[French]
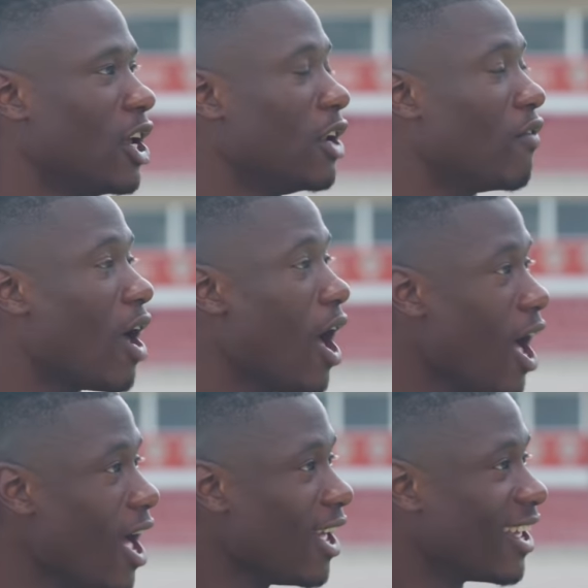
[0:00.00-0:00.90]
Je fais,
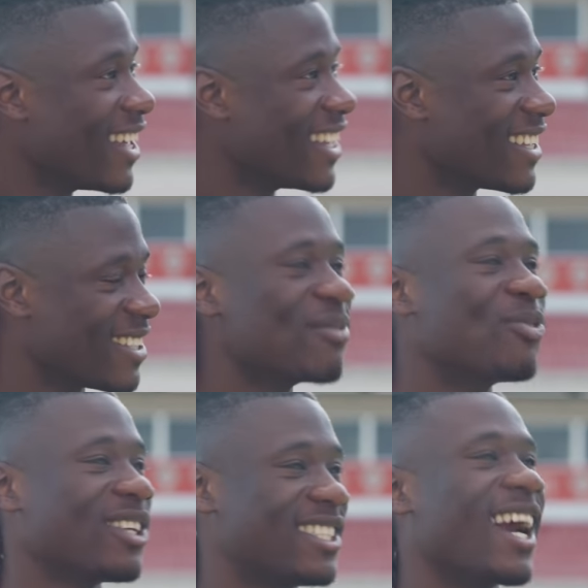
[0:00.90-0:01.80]
hé
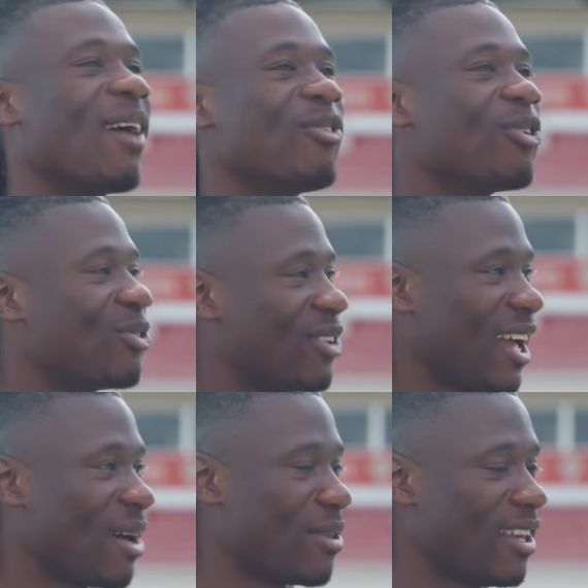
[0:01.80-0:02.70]
Toi, j'étais grave heureux, tu sais,
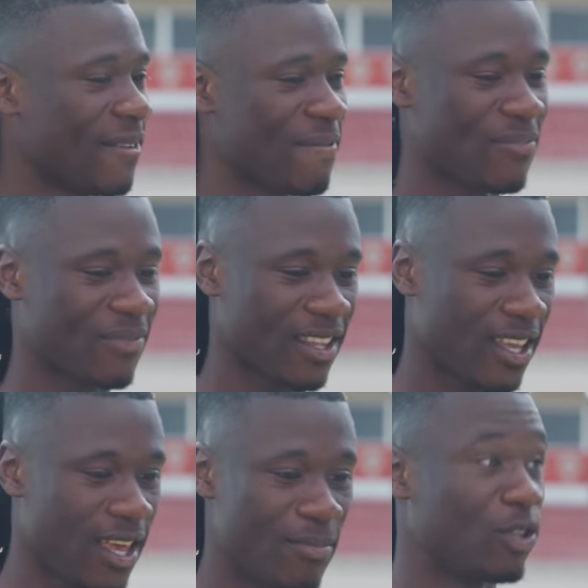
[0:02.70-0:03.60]
t'as capté
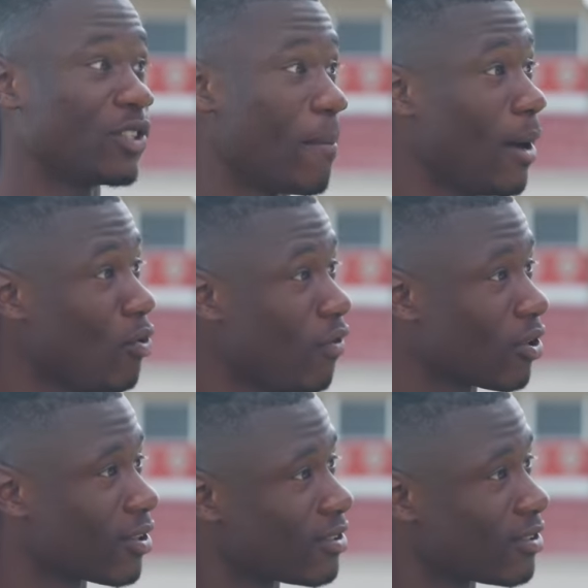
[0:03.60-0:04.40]
Mais ça que j'ai mal au ventre.